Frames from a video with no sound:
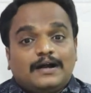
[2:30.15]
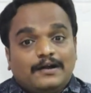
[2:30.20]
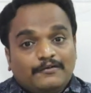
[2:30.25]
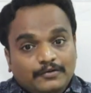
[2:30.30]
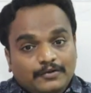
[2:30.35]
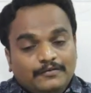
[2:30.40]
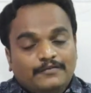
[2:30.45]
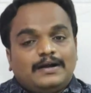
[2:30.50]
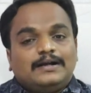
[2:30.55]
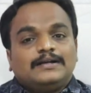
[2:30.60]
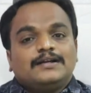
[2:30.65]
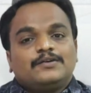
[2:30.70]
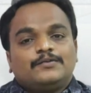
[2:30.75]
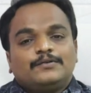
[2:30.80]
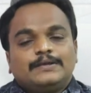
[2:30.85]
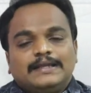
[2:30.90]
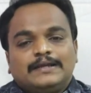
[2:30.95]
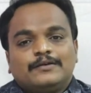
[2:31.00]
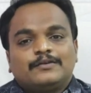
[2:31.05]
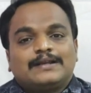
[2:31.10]
அவங்க
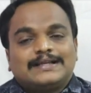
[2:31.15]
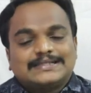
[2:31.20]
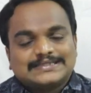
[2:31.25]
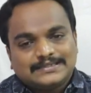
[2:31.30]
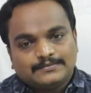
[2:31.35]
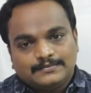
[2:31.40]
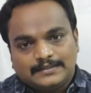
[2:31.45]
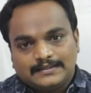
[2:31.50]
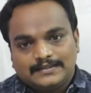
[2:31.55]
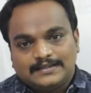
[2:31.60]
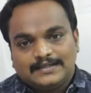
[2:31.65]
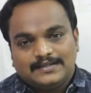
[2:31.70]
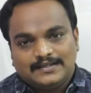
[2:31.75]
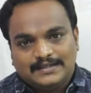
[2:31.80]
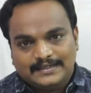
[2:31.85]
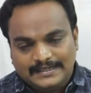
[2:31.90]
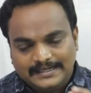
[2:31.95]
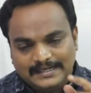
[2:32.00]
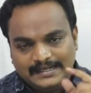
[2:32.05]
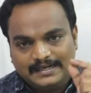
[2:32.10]
வாங்கக்கூடிய ஒரு கஸ்டமர் நான்
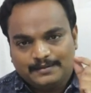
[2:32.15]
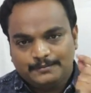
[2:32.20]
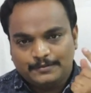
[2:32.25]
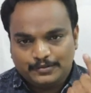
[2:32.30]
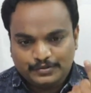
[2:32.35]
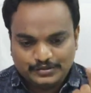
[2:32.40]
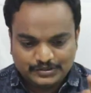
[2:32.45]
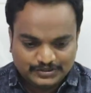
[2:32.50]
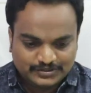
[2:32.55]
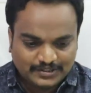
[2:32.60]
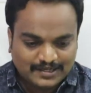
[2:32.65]
ஆல்ரெடி நம்ம ஒரு